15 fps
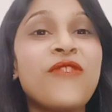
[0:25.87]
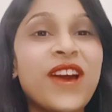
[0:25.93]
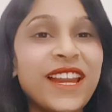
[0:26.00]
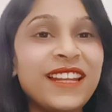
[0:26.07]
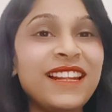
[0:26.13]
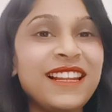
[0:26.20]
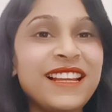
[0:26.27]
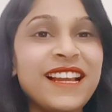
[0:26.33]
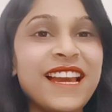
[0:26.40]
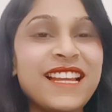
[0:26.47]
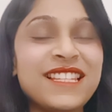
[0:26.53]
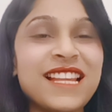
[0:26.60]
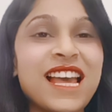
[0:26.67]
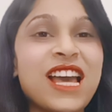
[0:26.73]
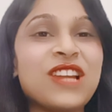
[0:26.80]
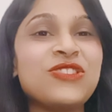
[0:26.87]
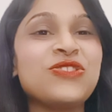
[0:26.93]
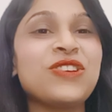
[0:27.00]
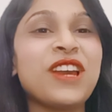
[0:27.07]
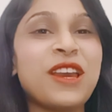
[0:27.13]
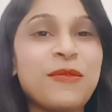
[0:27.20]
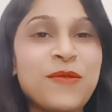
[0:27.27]
फाइनली गाइस आ
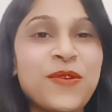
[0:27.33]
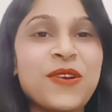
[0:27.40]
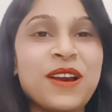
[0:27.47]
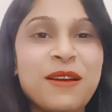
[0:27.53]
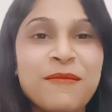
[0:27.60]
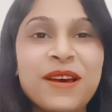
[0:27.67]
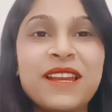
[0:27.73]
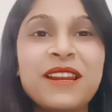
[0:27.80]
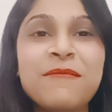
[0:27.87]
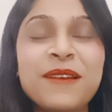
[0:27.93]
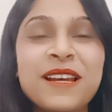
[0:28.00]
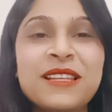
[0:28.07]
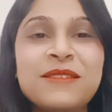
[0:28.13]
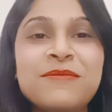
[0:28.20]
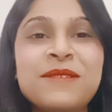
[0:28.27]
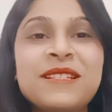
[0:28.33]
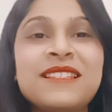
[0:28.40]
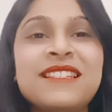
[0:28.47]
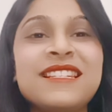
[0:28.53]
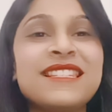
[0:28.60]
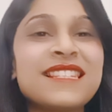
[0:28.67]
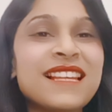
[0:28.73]
चुका है वो हमारे पास भी
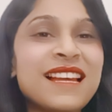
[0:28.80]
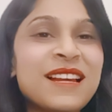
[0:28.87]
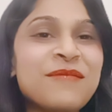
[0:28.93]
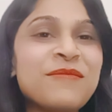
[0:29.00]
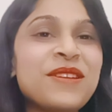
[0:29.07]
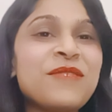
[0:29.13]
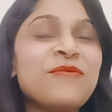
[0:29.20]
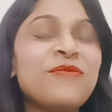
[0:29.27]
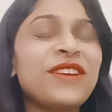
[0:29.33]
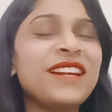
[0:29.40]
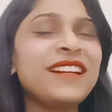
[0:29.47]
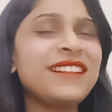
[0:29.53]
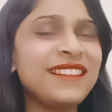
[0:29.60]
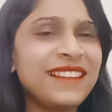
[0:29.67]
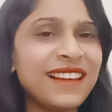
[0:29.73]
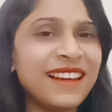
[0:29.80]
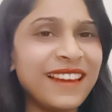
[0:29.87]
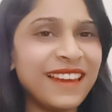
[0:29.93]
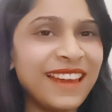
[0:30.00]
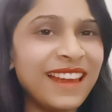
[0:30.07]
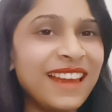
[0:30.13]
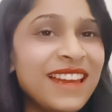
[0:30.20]
जिसका हमने वेट किया
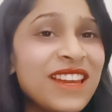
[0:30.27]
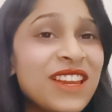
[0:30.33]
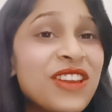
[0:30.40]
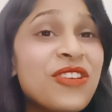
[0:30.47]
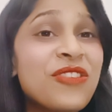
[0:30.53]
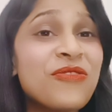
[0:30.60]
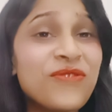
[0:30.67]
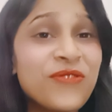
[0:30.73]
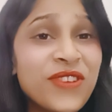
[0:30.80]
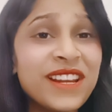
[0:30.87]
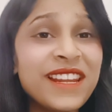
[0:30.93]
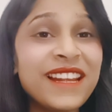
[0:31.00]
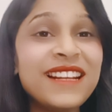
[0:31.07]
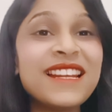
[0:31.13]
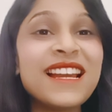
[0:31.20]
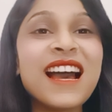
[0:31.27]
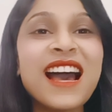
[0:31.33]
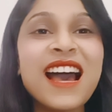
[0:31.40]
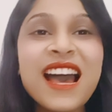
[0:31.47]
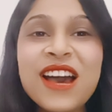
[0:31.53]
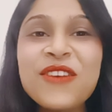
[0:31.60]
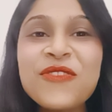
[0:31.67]
है वन एंड
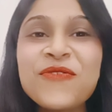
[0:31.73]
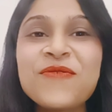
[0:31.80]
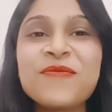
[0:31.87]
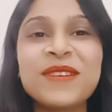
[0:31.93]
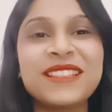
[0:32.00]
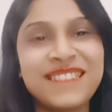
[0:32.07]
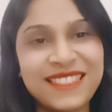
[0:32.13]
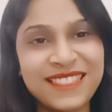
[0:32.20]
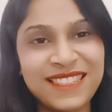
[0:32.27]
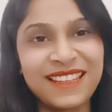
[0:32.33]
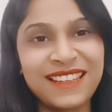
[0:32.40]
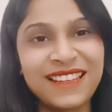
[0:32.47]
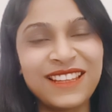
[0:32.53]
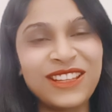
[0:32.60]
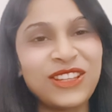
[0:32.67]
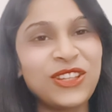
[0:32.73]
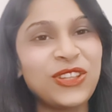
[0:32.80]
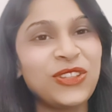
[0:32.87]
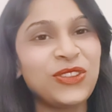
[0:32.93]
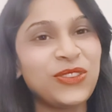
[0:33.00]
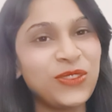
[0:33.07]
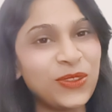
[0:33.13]
हाफ मंथ से
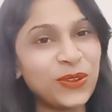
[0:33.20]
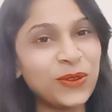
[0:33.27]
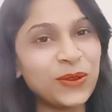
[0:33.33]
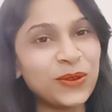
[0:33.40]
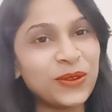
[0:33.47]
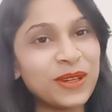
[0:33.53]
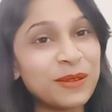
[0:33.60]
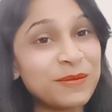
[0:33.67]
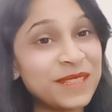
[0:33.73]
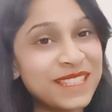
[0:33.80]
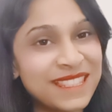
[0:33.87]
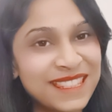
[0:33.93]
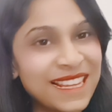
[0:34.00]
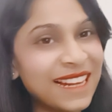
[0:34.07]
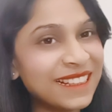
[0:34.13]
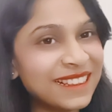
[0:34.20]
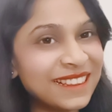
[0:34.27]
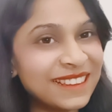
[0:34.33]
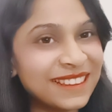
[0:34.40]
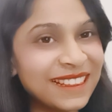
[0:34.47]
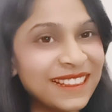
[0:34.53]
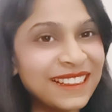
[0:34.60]
तो अब स्टार्ट
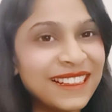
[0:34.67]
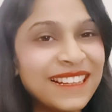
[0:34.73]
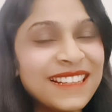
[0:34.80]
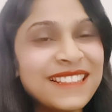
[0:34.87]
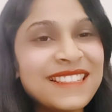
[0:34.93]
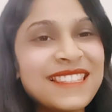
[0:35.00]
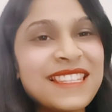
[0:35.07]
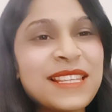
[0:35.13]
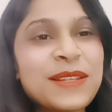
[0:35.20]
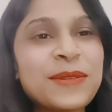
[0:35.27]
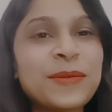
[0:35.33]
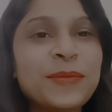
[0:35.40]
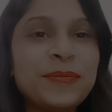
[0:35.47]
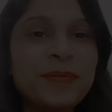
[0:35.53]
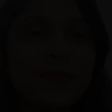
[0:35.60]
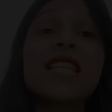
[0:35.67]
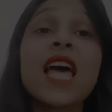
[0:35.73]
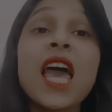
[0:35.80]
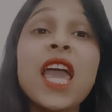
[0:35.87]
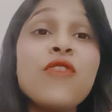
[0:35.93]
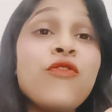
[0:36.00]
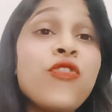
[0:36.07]
करते हैं गाइज़
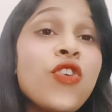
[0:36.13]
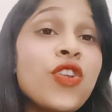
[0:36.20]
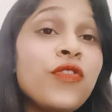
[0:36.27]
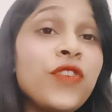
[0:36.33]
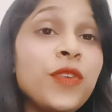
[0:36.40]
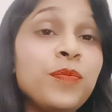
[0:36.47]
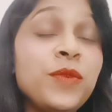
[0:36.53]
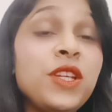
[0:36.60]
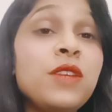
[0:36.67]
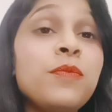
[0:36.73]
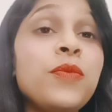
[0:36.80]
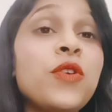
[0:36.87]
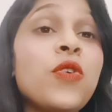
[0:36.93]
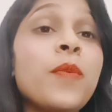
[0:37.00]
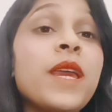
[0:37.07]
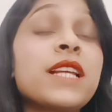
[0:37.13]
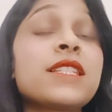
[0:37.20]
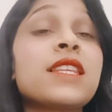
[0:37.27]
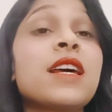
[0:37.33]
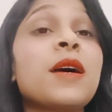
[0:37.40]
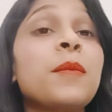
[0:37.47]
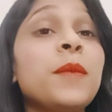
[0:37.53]
आईफोन 15 प्रो
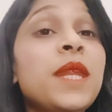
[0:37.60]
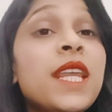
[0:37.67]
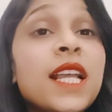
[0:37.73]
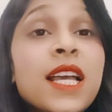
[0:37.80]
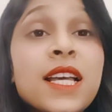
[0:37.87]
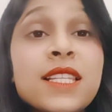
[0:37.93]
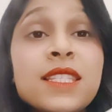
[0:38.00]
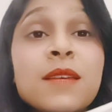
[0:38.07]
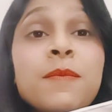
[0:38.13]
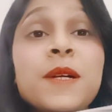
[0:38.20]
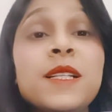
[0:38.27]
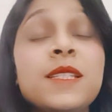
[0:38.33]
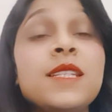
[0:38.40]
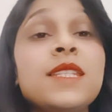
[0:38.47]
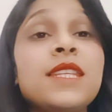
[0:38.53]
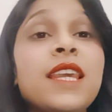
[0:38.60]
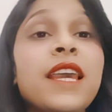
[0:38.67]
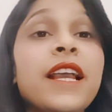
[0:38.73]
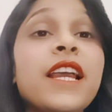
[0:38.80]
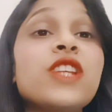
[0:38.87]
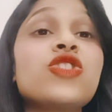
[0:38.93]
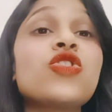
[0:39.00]
मैक्स हमने कहाँ से परचेज़
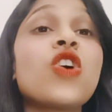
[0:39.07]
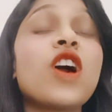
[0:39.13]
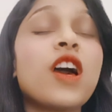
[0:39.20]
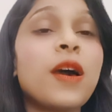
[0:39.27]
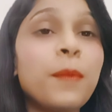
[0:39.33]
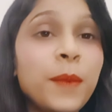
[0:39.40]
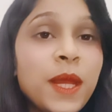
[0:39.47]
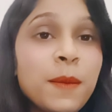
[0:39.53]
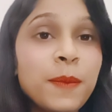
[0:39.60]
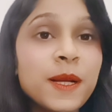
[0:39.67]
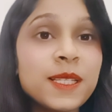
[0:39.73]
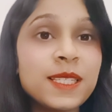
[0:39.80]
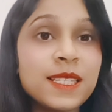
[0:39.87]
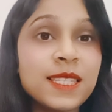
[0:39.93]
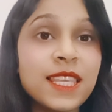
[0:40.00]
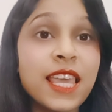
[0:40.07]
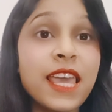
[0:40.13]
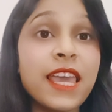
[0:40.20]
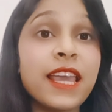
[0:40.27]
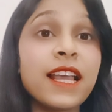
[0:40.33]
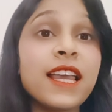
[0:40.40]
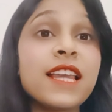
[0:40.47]
किया है इस तो हमने परचेज़ किया
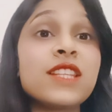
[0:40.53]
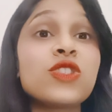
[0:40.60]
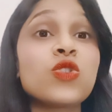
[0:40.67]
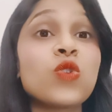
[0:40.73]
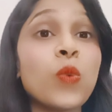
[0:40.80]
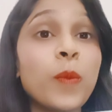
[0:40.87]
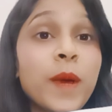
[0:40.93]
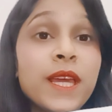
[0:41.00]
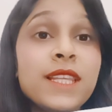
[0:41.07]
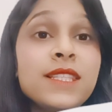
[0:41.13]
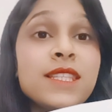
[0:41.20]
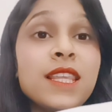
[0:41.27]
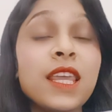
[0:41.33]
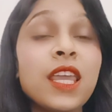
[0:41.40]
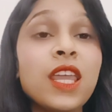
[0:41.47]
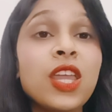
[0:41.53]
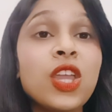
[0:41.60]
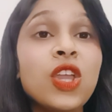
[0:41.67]
है गाइज दुबई से